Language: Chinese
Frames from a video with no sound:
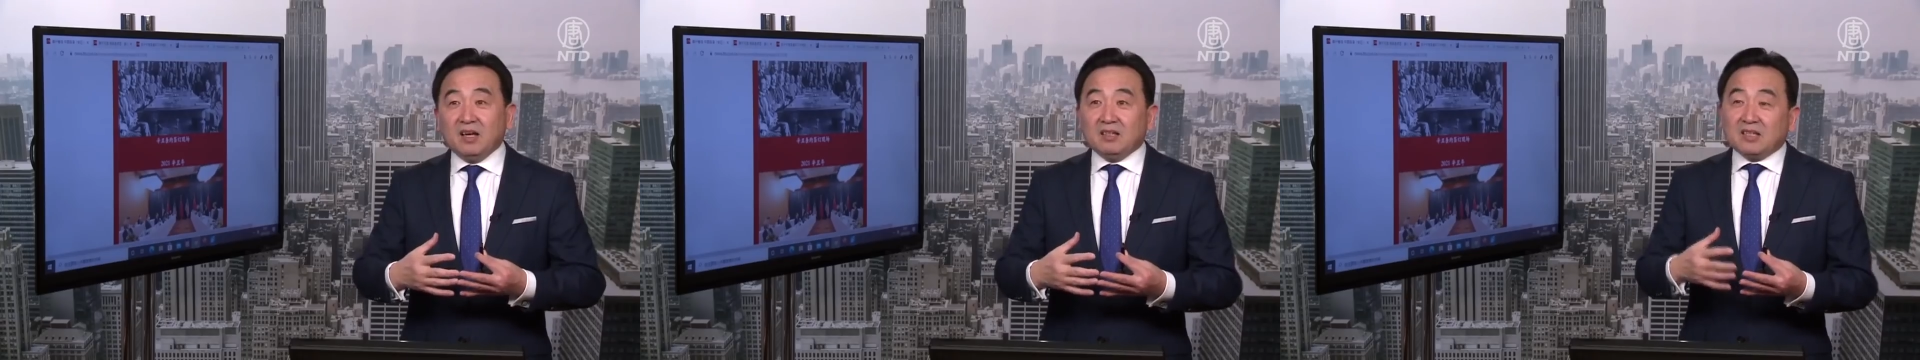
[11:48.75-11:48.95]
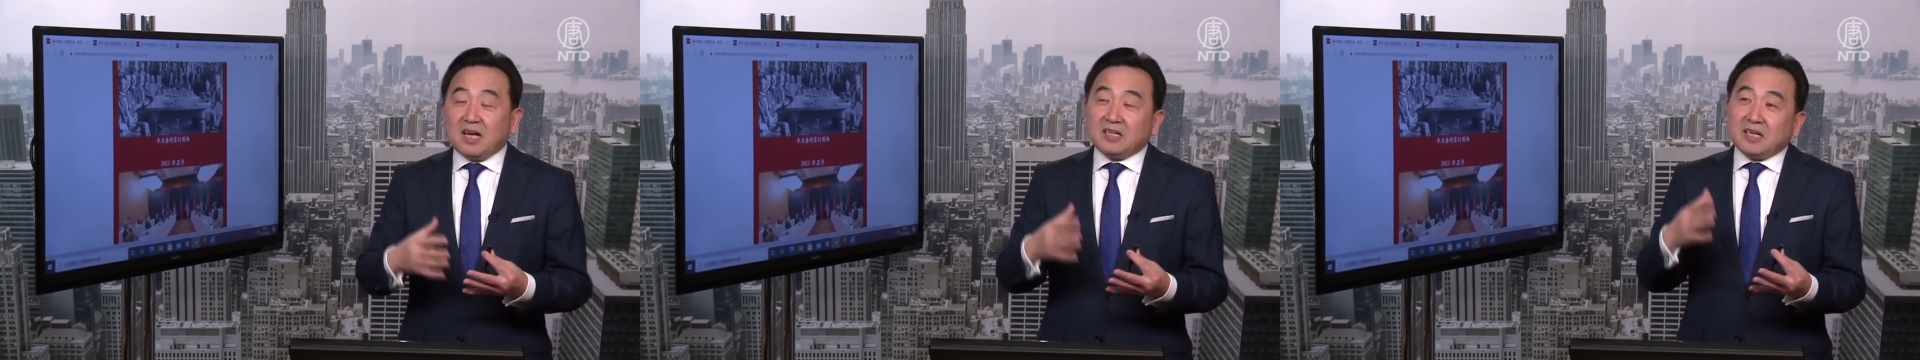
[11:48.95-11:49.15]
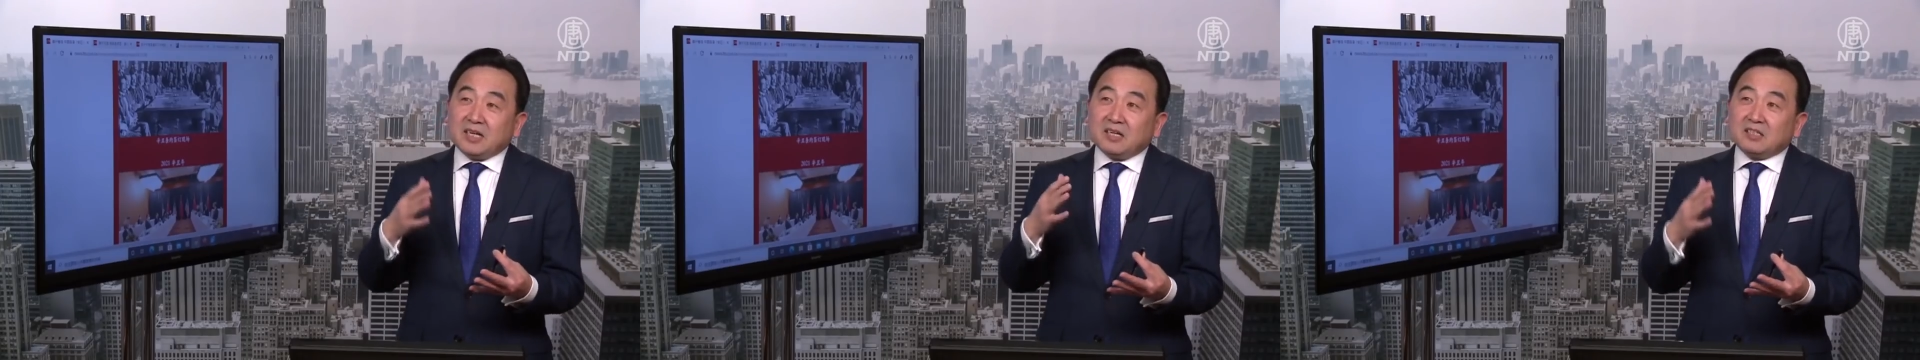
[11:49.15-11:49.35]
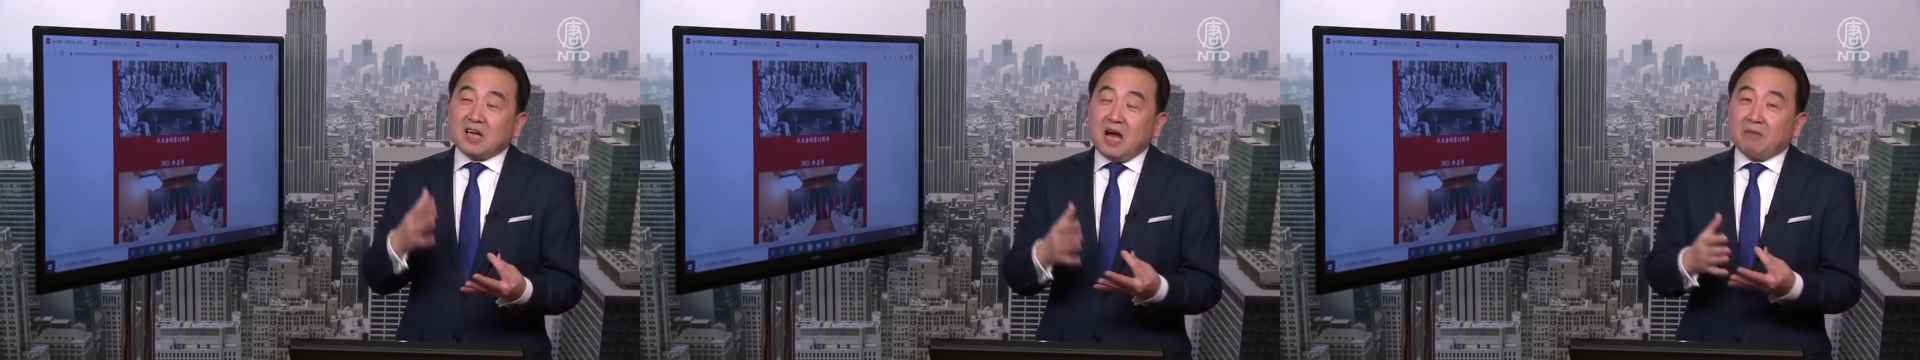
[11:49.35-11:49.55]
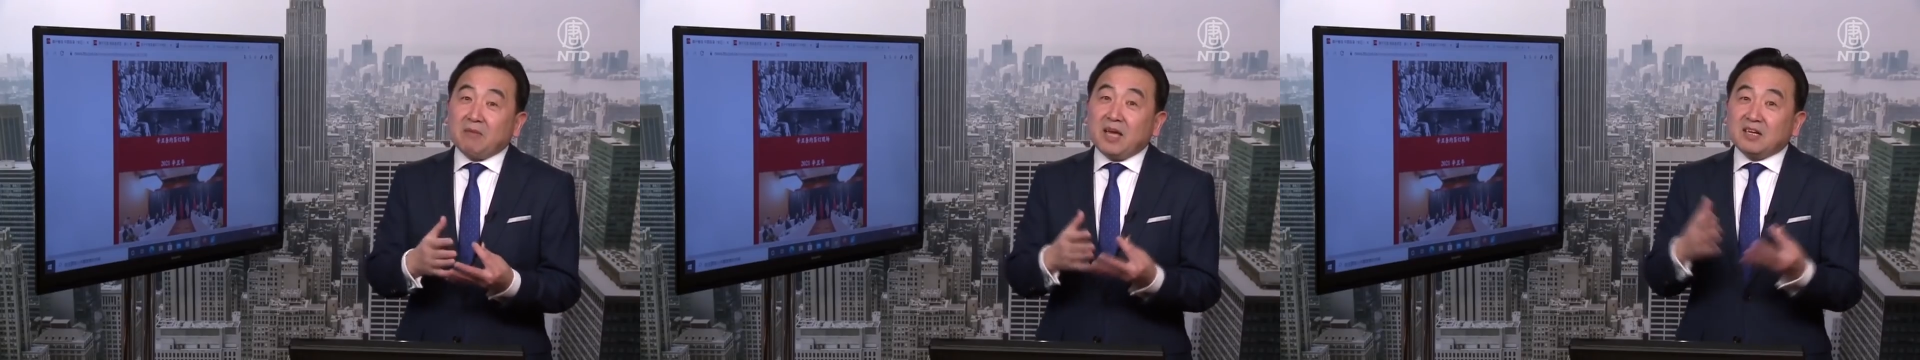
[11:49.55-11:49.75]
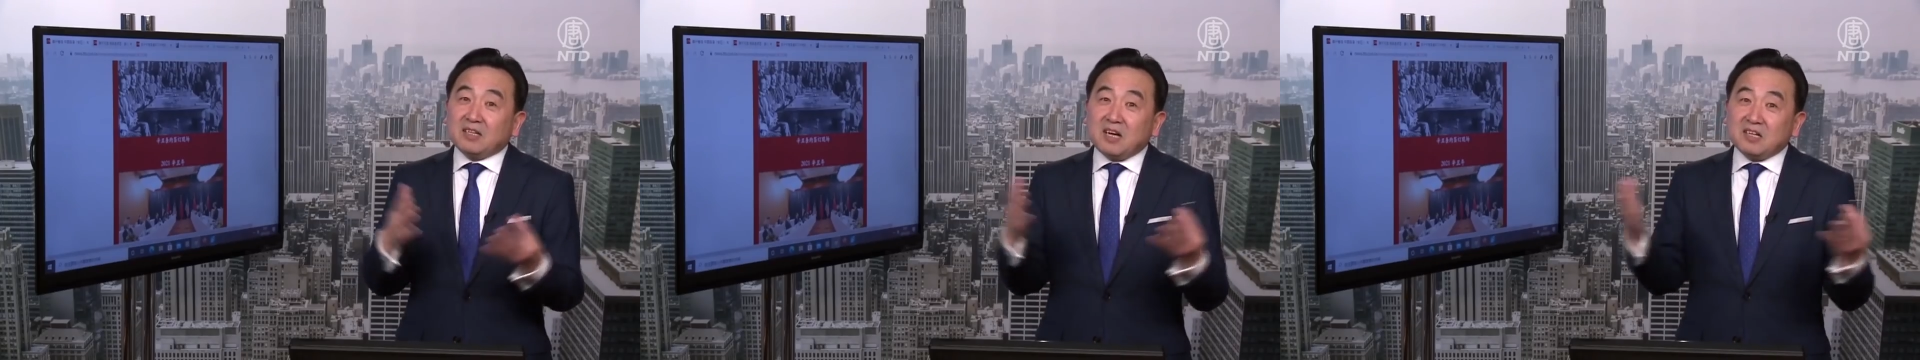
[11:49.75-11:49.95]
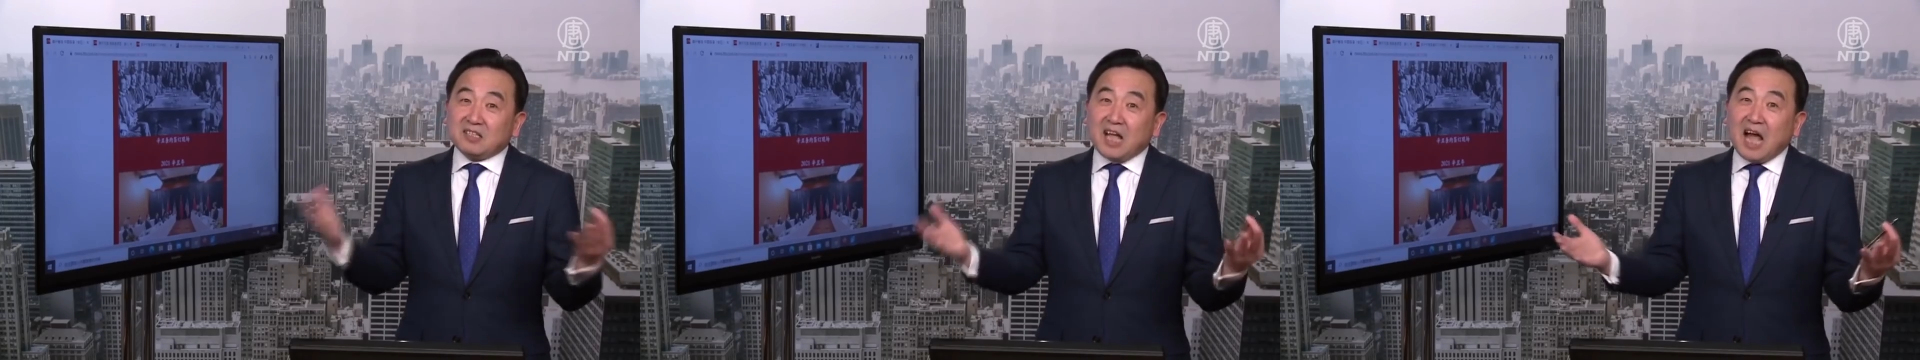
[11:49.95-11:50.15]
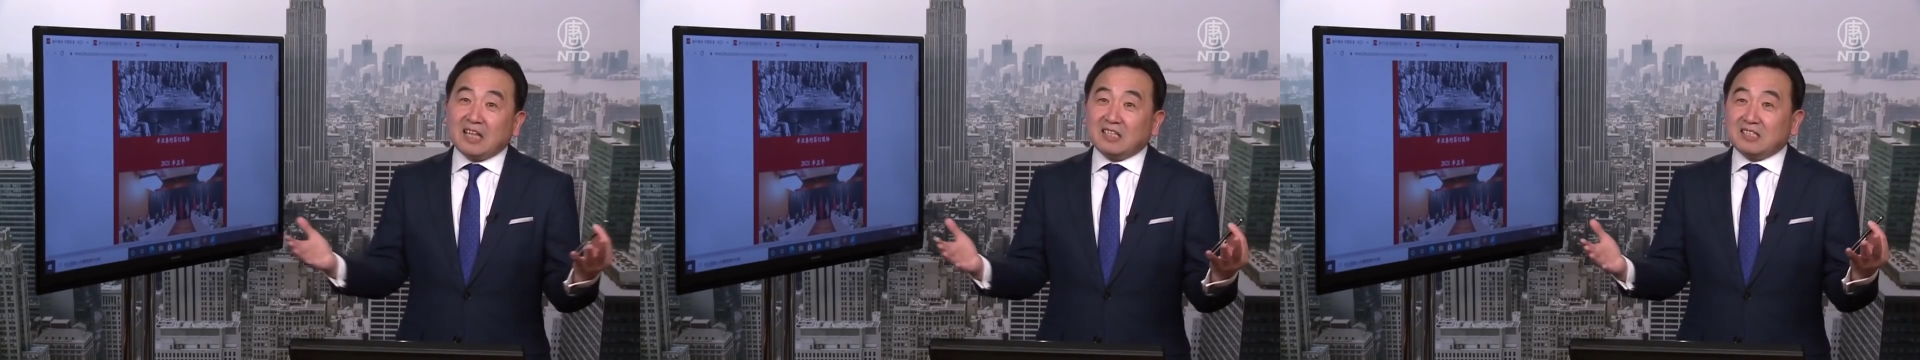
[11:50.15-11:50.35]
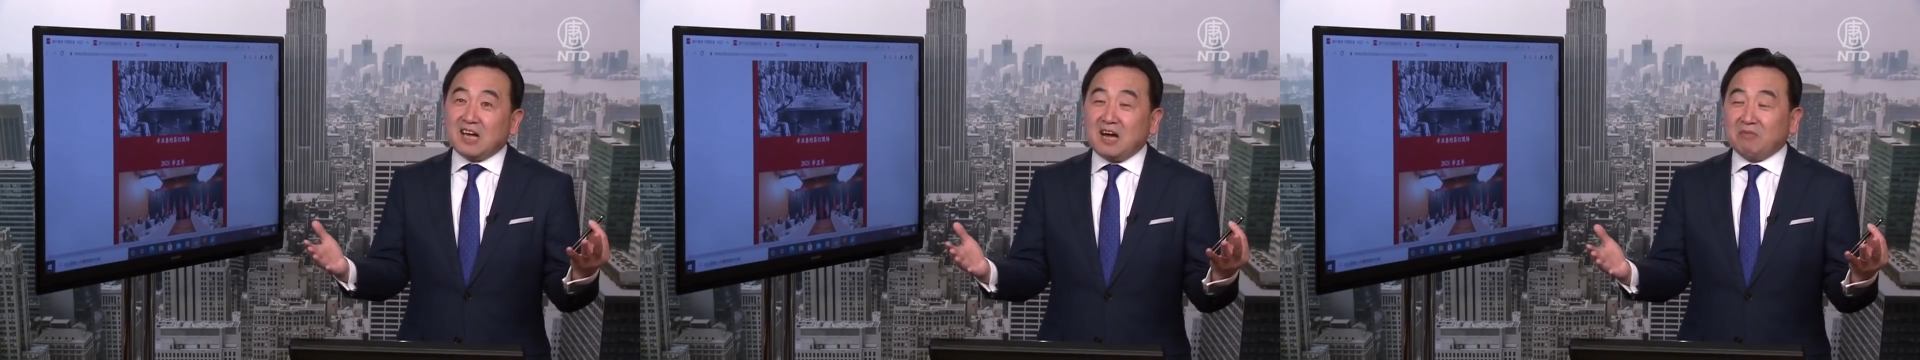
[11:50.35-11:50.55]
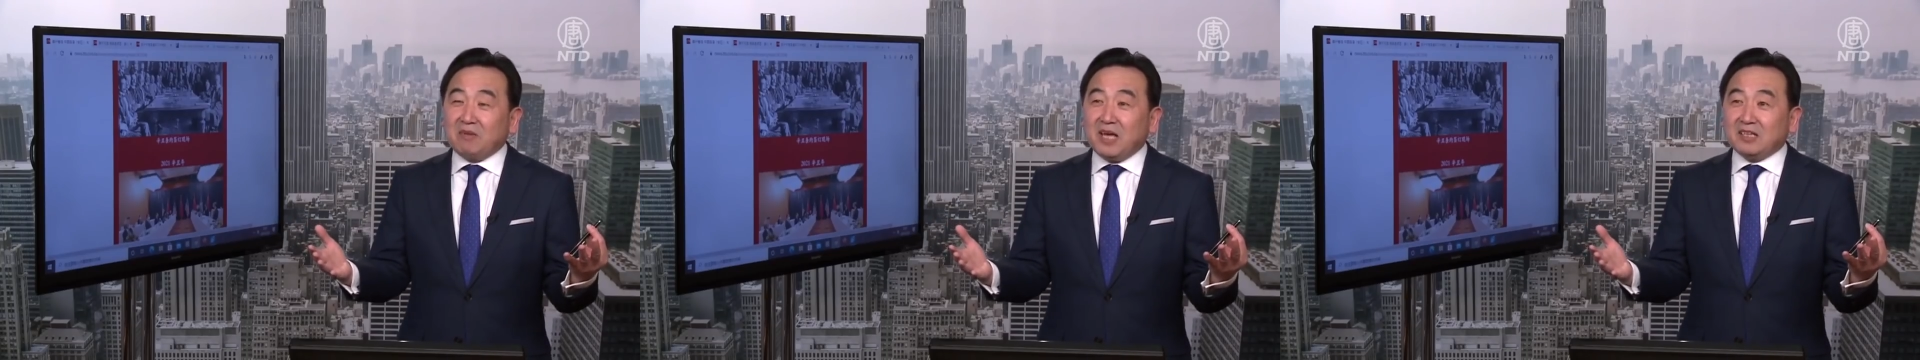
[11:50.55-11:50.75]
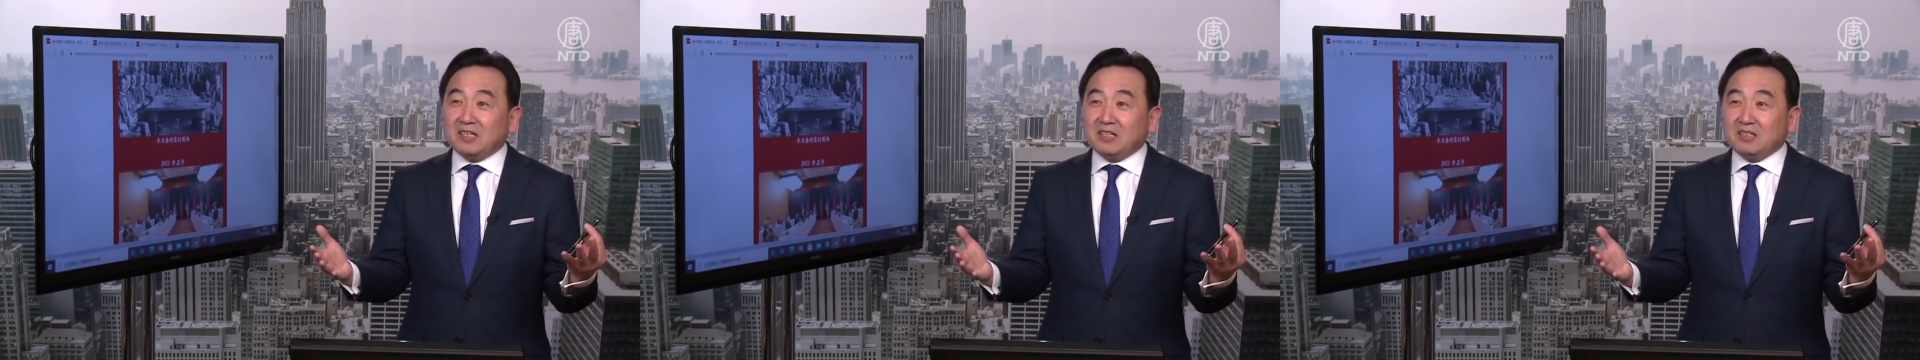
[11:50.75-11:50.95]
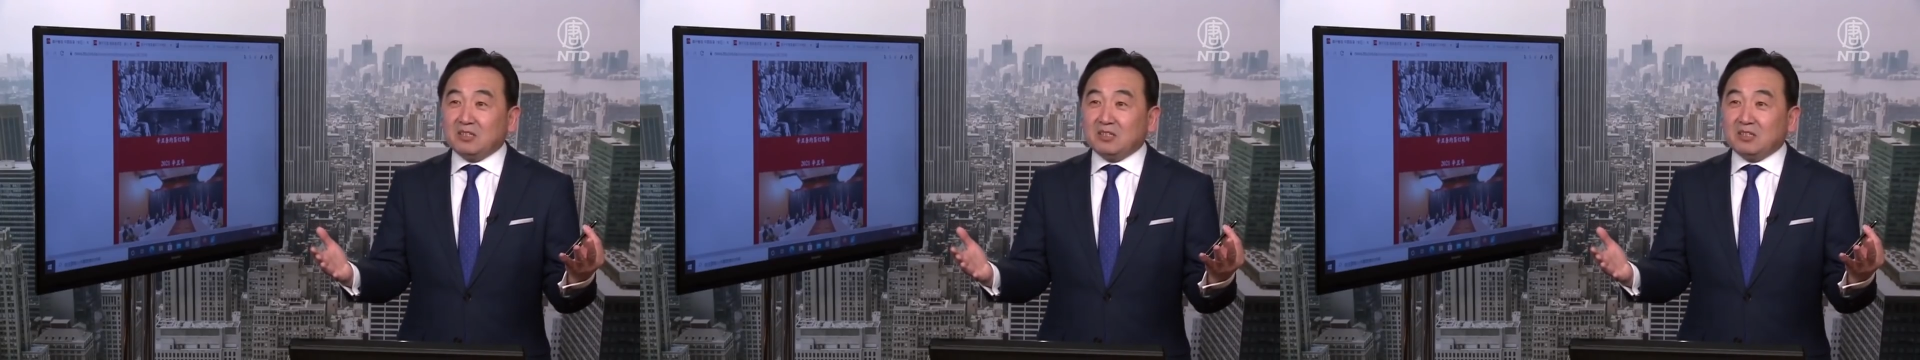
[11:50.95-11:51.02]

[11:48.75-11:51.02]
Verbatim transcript: 但这个场面更大的场面呢，